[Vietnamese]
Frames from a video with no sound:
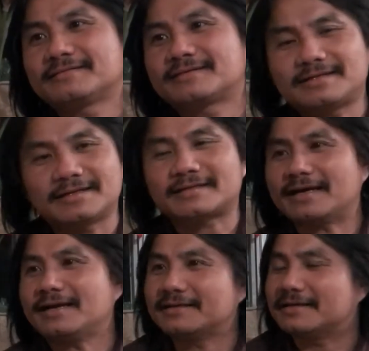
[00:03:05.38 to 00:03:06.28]
Cái thực
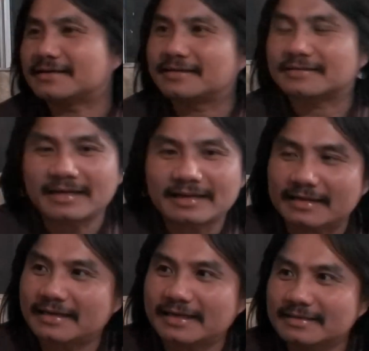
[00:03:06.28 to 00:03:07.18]
tế là gì? Cái thực tế là
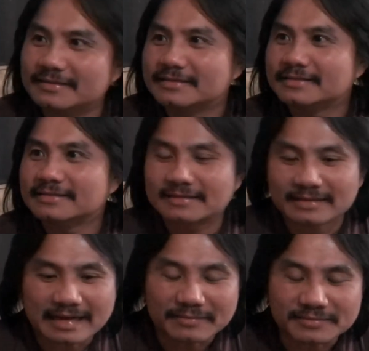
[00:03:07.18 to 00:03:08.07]
anh thấy
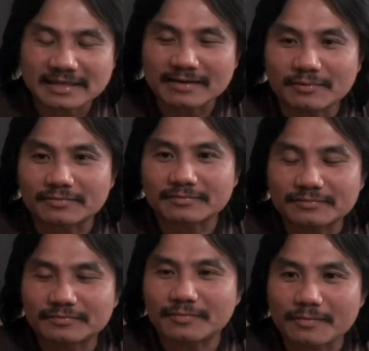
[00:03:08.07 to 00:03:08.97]
làm sao một
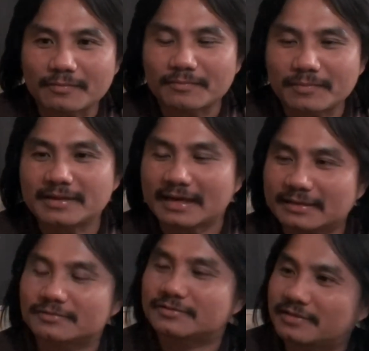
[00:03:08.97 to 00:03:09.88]
bây giờ
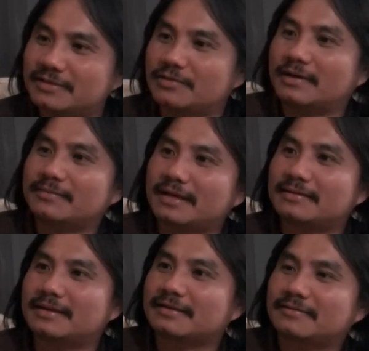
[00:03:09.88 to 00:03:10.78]
tôi cho thí dụ anh anh
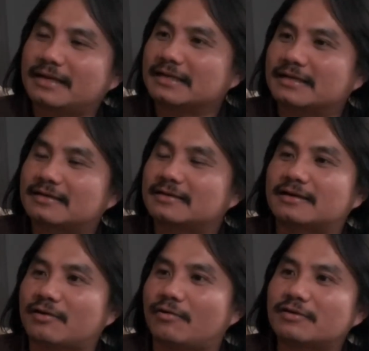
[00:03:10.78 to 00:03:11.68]
anh anh
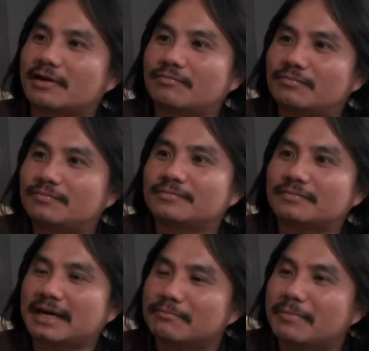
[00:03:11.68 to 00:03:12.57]
khổ công
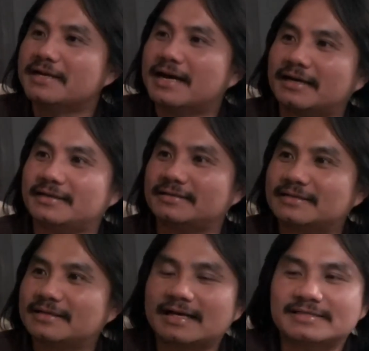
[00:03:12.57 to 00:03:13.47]
anh mấy đời
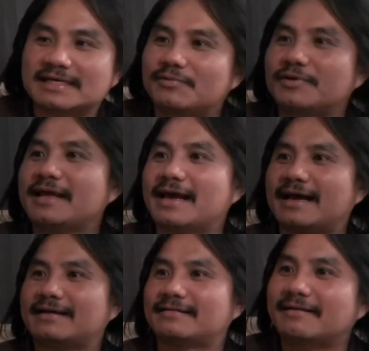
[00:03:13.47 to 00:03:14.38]
anh xây một cái
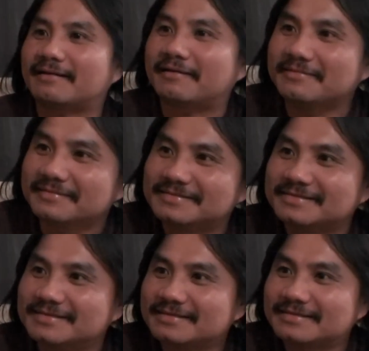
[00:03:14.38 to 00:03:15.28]
nhà rất là lớn,
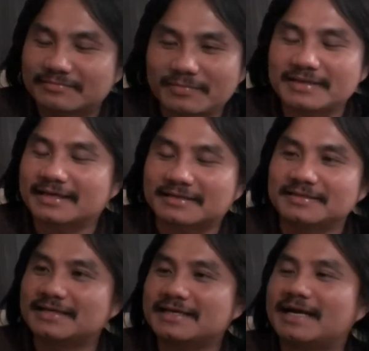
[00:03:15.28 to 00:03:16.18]
bây giờ tự
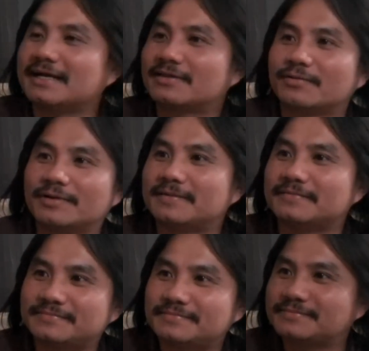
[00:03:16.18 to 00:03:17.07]
nhiên anh dâng cho tôi hả?
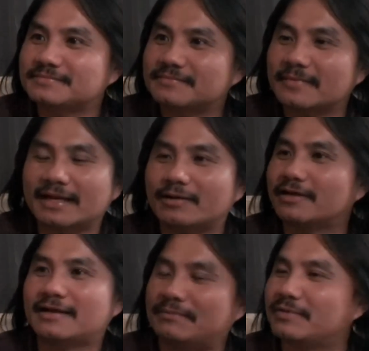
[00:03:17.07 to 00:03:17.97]
Anh đâu
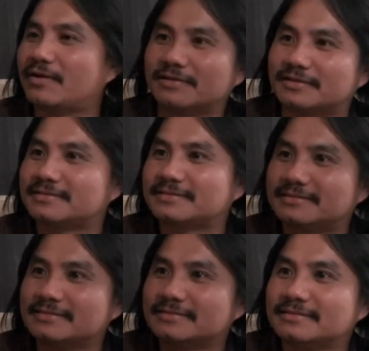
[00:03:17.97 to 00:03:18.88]
thể làm điều đó được.
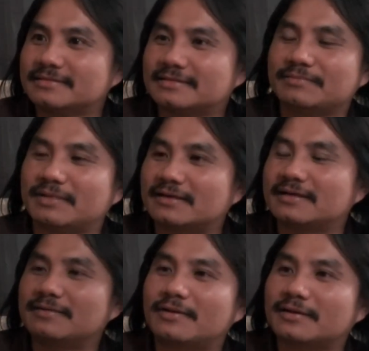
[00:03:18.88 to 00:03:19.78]
Thì mình có
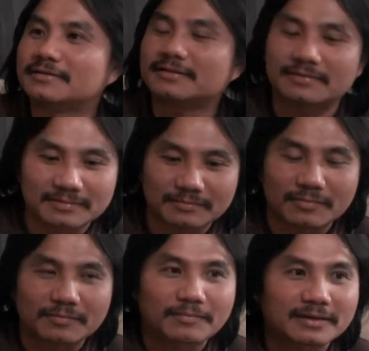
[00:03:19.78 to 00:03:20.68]
để nó đất nước
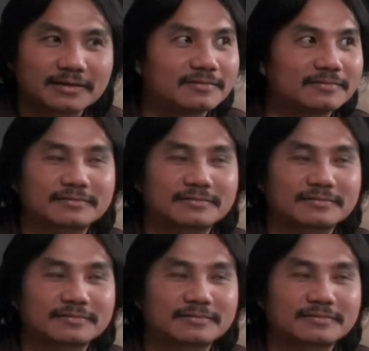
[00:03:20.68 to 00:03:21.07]
đất nước